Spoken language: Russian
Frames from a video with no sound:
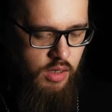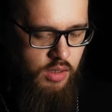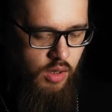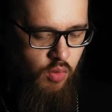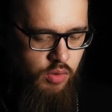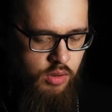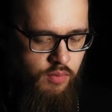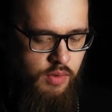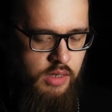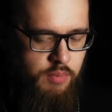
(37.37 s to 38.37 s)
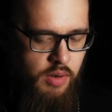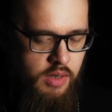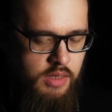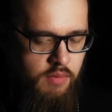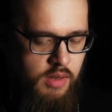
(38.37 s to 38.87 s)
и находит Филиппа
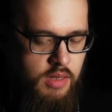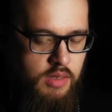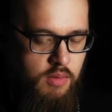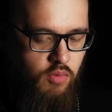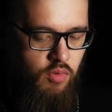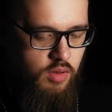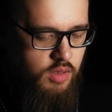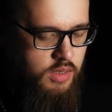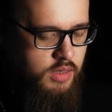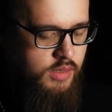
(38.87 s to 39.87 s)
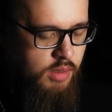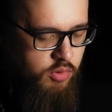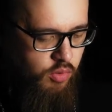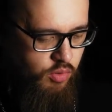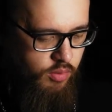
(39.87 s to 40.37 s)
и говорит ему, «Иди за
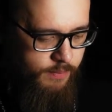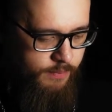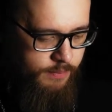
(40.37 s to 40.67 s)
мною».